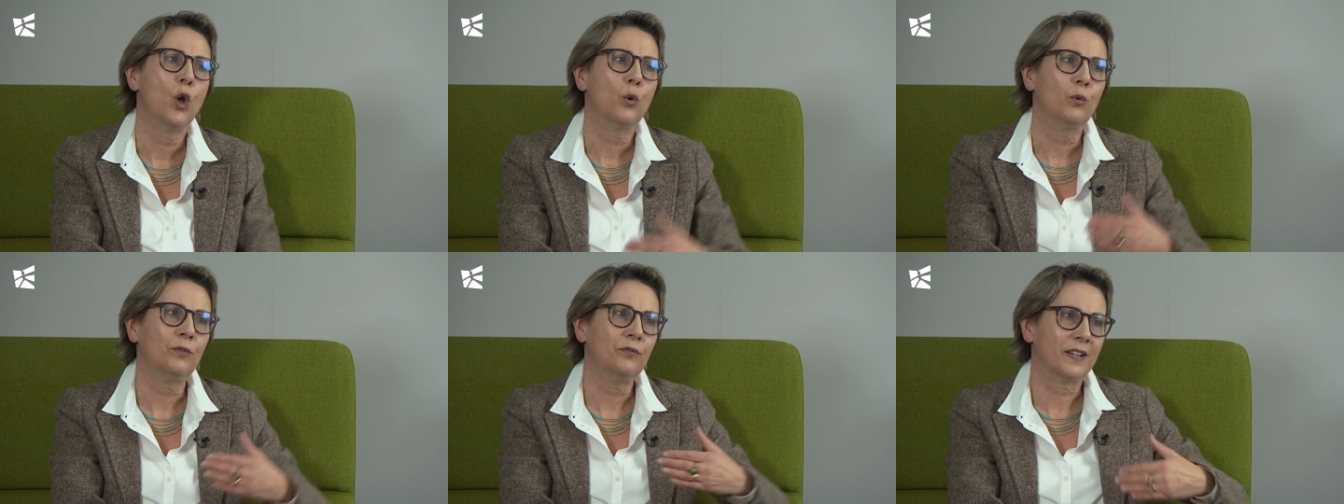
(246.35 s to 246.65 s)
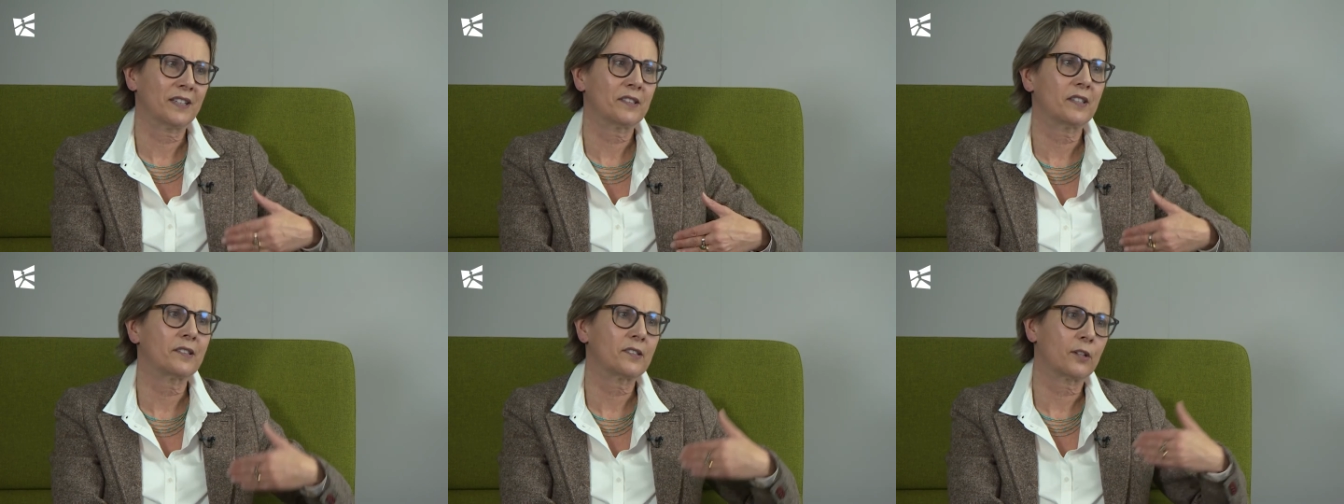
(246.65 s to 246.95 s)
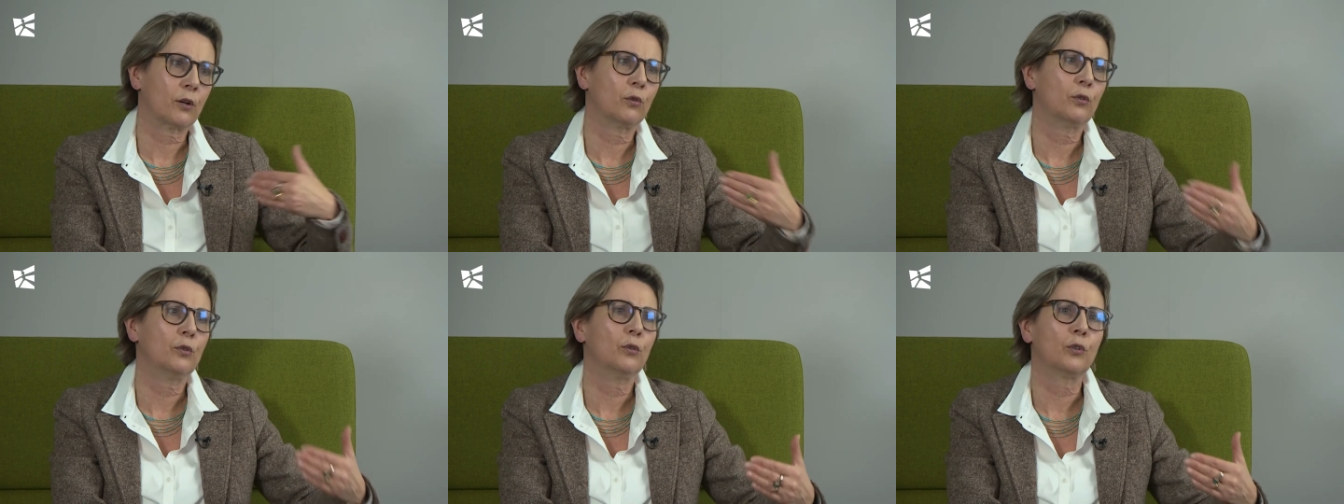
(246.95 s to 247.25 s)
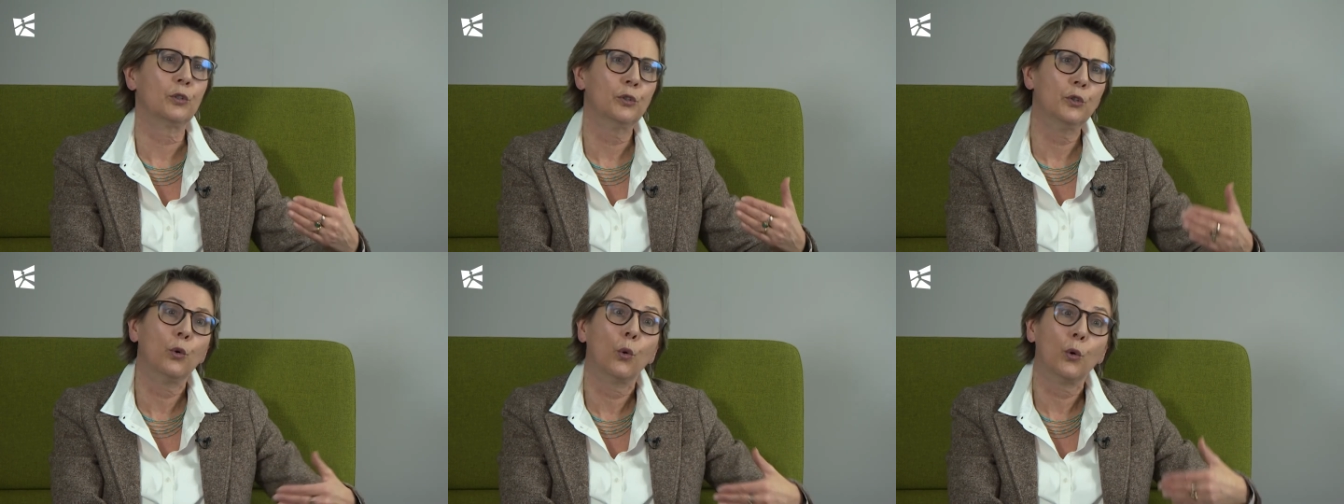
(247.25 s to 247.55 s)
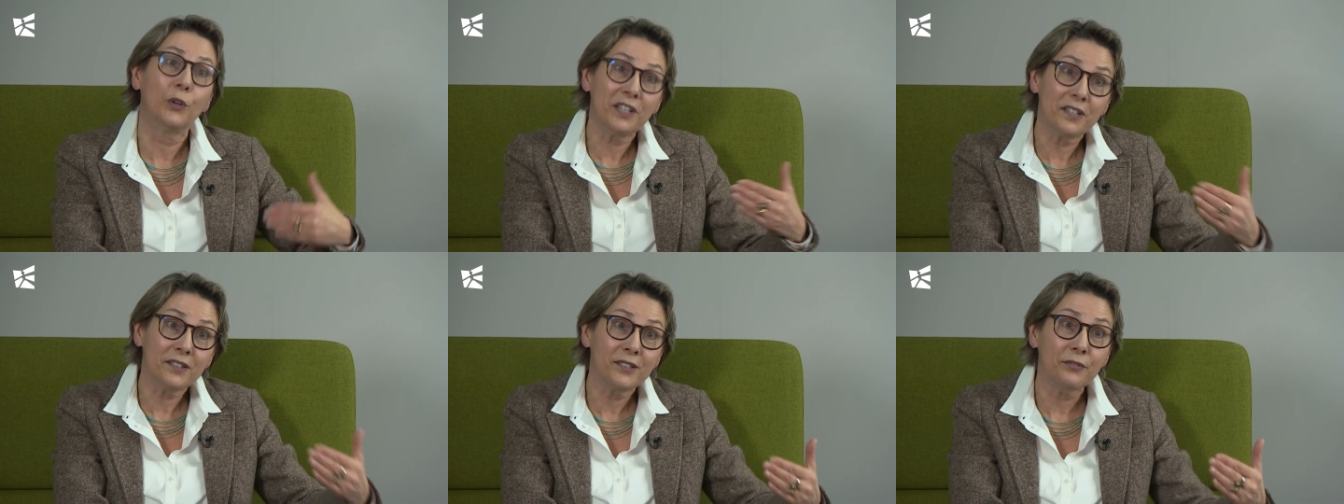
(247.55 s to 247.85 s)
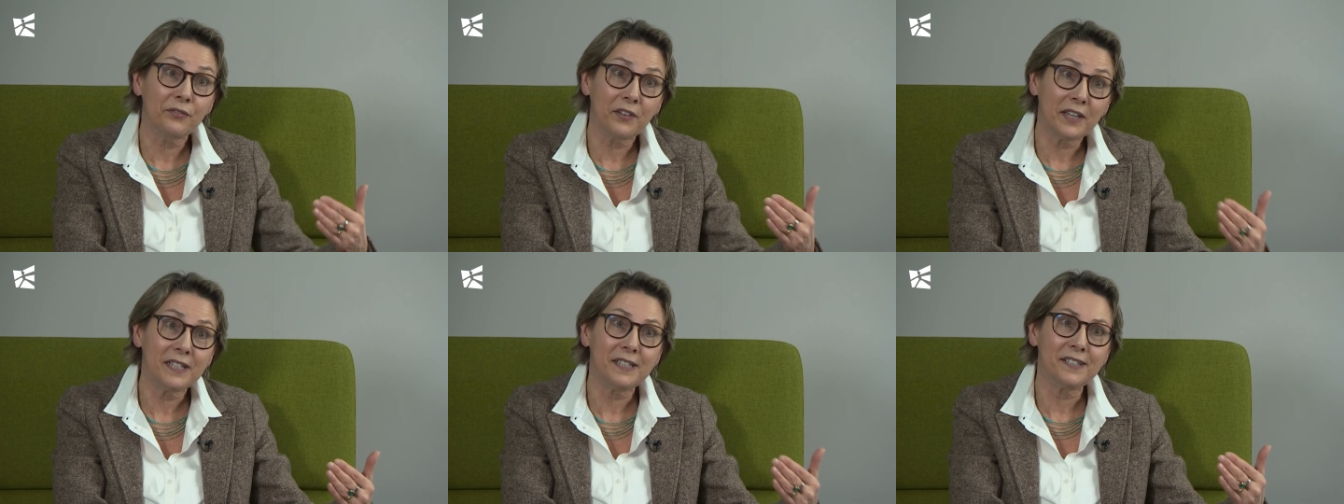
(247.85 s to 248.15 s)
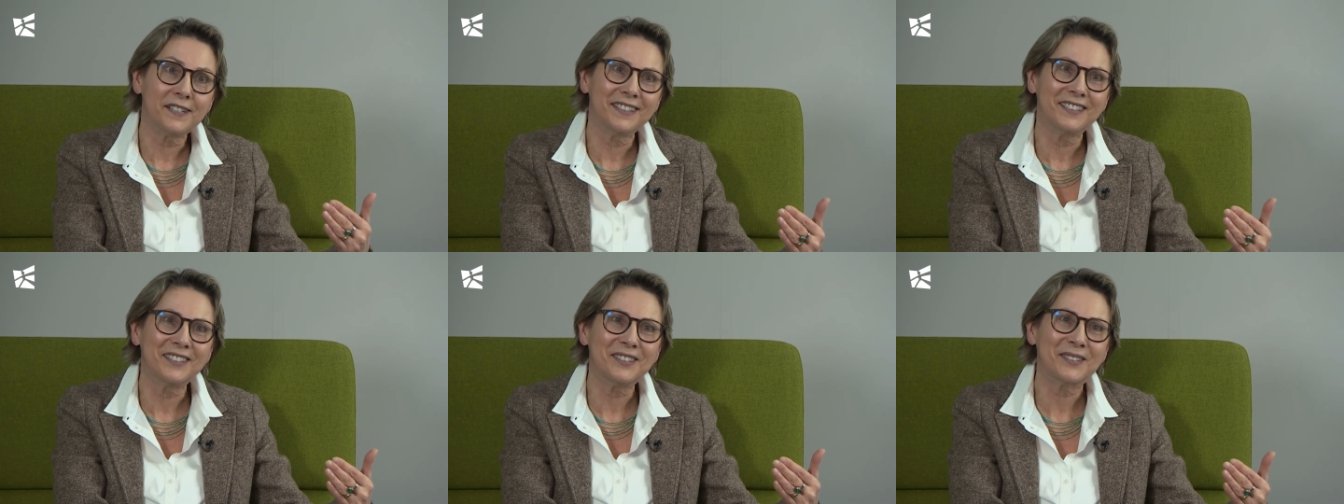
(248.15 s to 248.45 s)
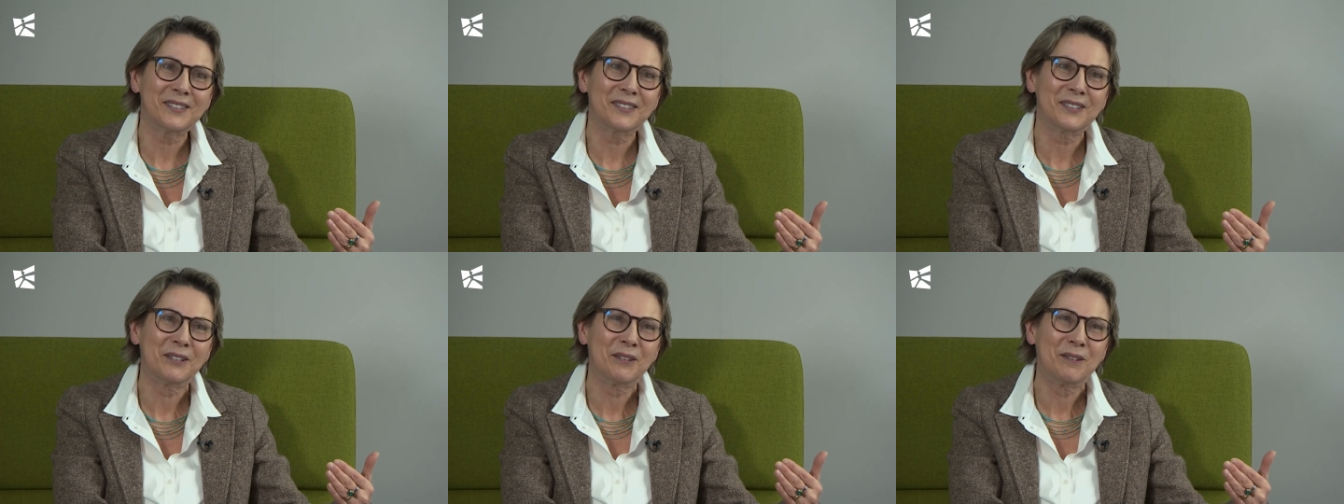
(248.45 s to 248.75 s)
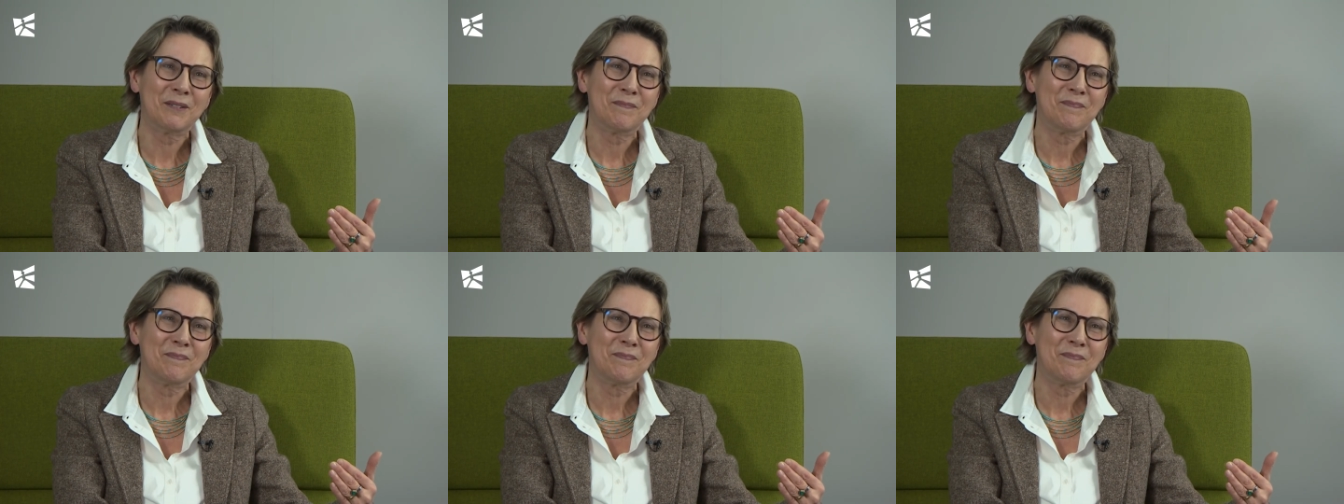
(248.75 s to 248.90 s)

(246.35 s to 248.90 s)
und was jetzt auch noch ein neues Feld ist,